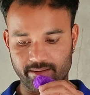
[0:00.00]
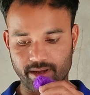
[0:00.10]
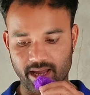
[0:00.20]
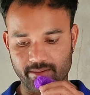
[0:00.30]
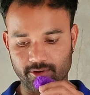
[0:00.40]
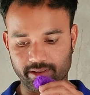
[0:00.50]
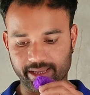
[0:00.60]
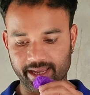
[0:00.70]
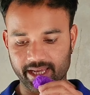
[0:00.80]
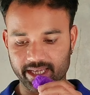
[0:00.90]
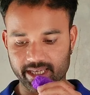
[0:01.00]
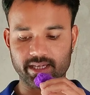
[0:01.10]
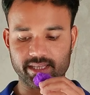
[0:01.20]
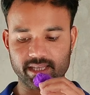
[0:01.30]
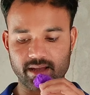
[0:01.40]
भाई बोलते हैं कि
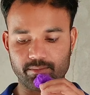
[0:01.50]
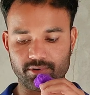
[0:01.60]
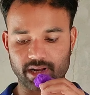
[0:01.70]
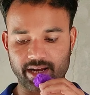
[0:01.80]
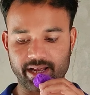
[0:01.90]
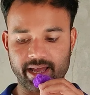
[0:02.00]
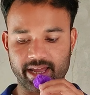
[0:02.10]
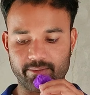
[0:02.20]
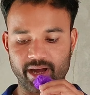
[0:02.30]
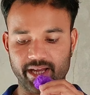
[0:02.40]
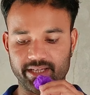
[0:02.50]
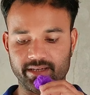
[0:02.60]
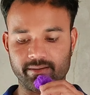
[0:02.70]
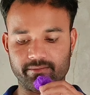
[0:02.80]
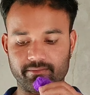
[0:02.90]
कितना पुराना है भाई